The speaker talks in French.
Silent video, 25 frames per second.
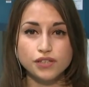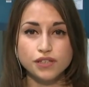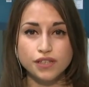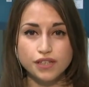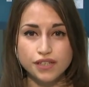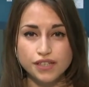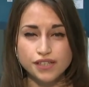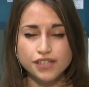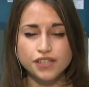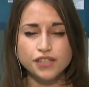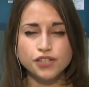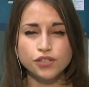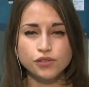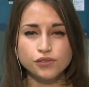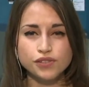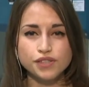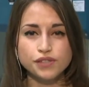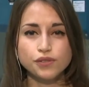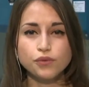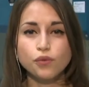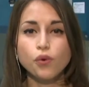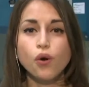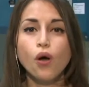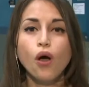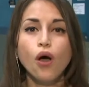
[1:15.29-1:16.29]
les,
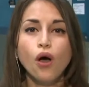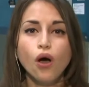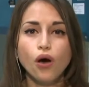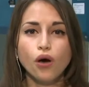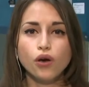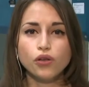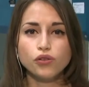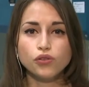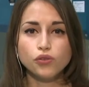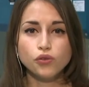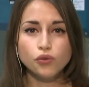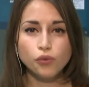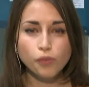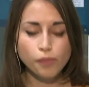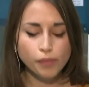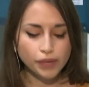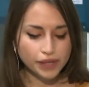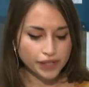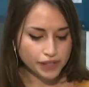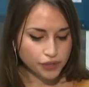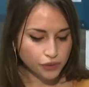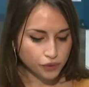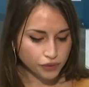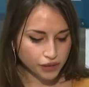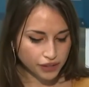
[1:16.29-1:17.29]
échantillons euh, non
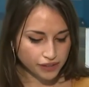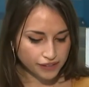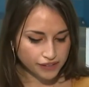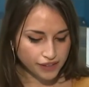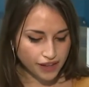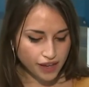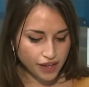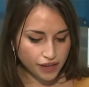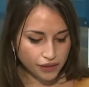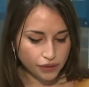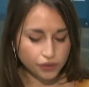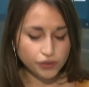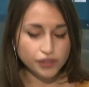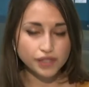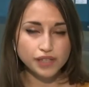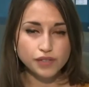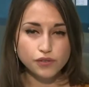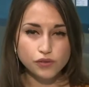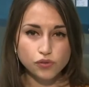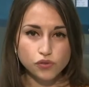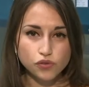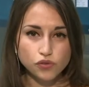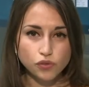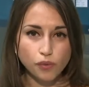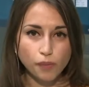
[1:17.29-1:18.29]
prioritaires euh, qui
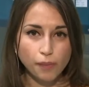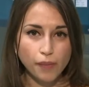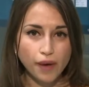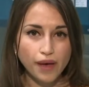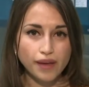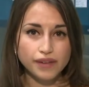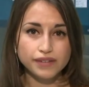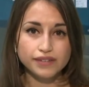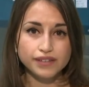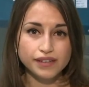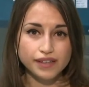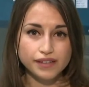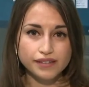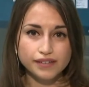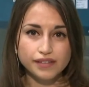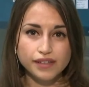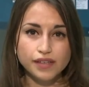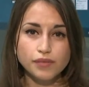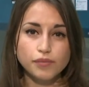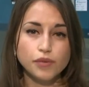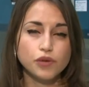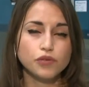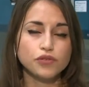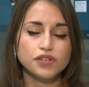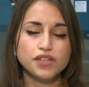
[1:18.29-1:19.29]
ne sont pas à
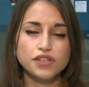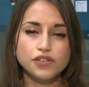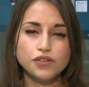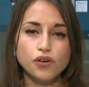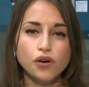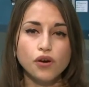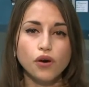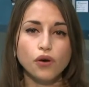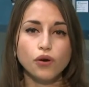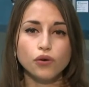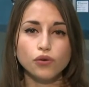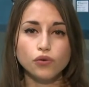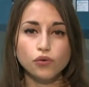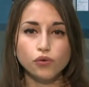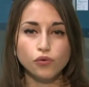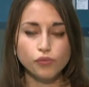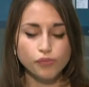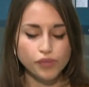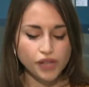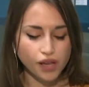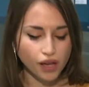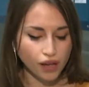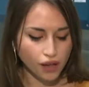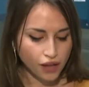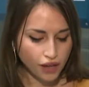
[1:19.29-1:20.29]
traiter, mais on ignore euh,
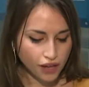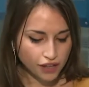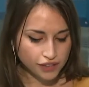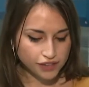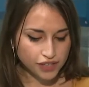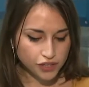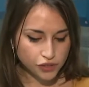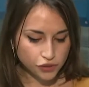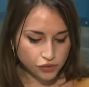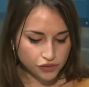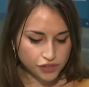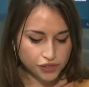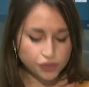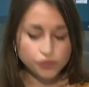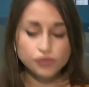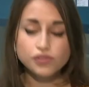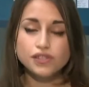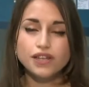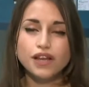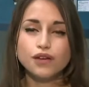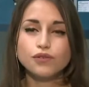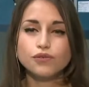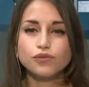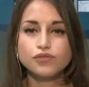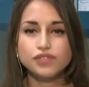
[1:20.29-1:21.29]
combien d'échantillons
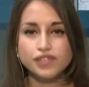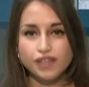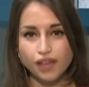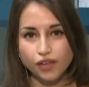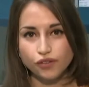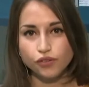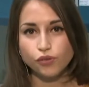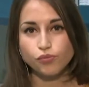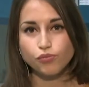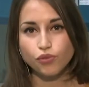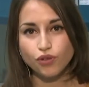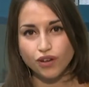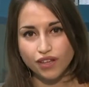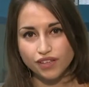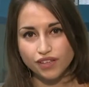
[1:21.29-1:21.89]
cela concerne pour